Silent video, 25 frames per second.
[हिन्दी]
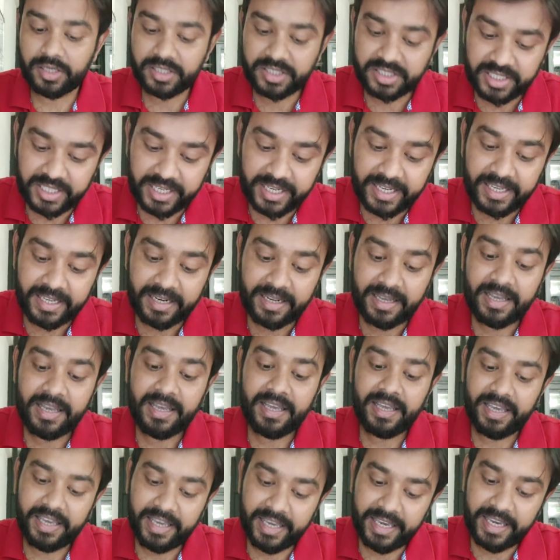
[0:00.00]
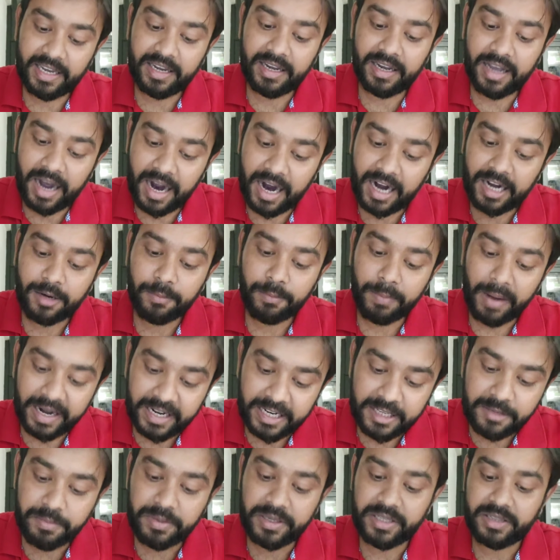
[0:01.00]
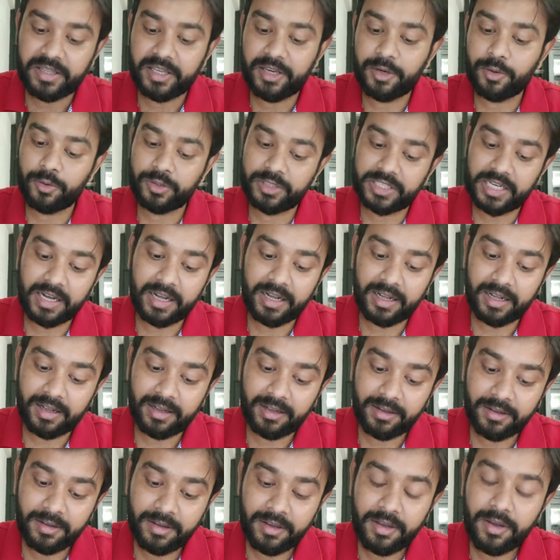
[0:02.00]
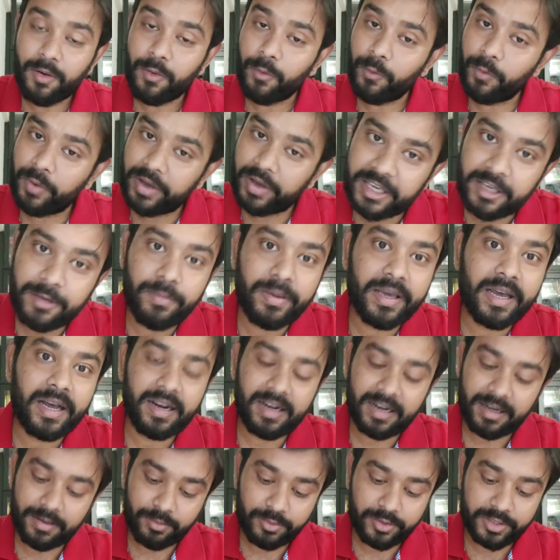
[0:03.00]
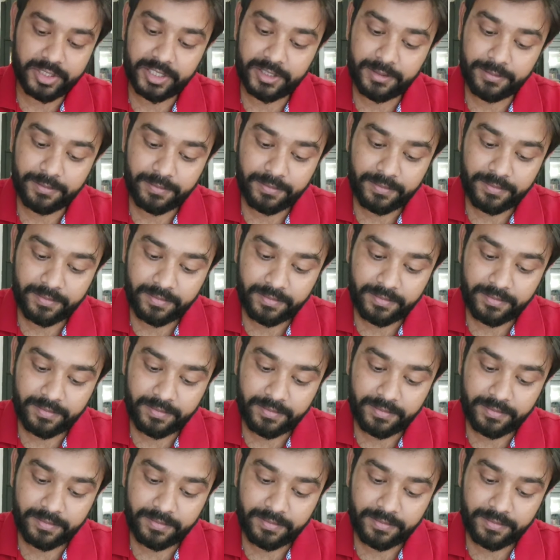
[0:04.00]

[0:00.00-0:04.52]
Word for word: और शेर एक घाट पानी पीते हो जहां वहीं ब्याहना मुझे